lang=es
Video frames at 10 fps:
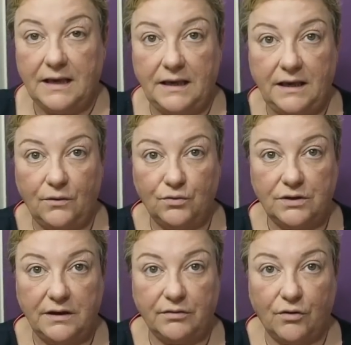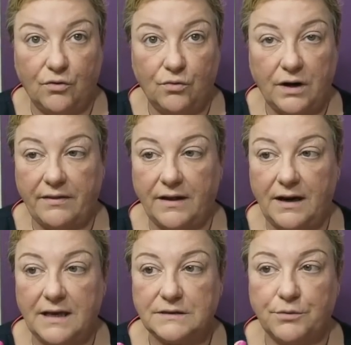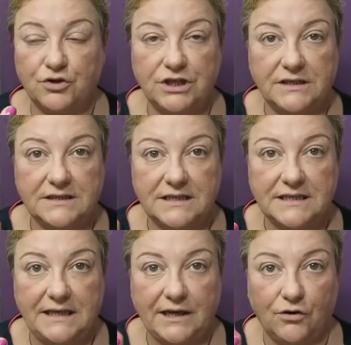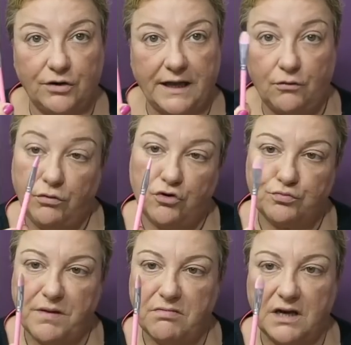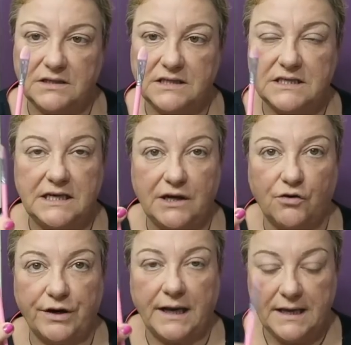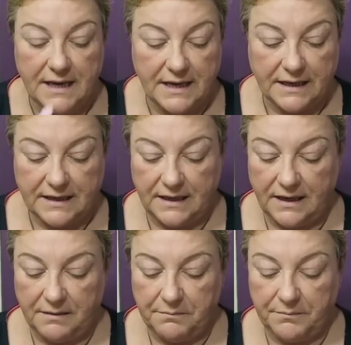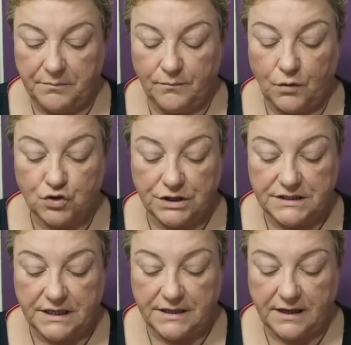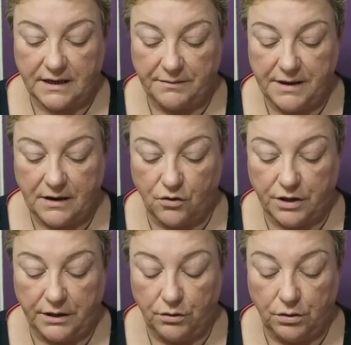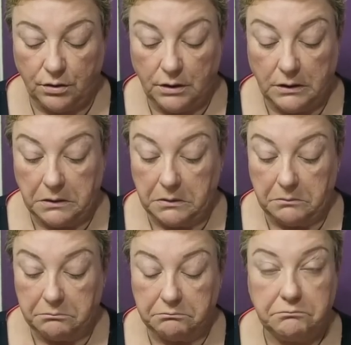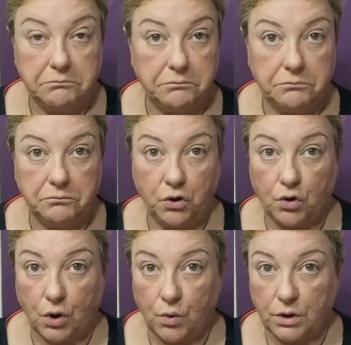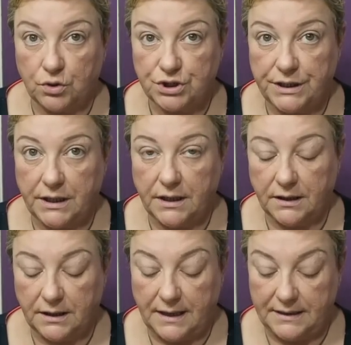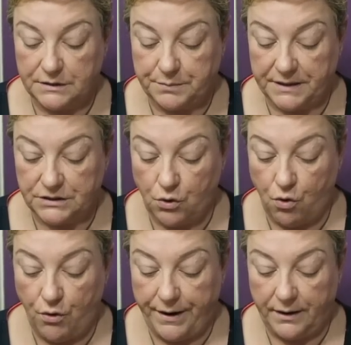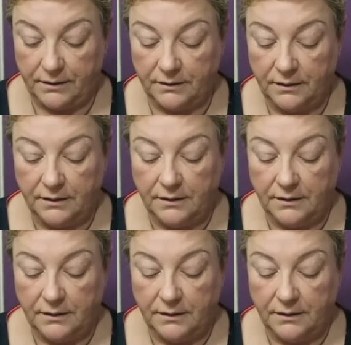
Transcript: Y utilizo una de las brochitas de silicona o de los pinceles de silicona que mm, os enseñé que había cogido, mm, no recuerdo si en AliExpress o en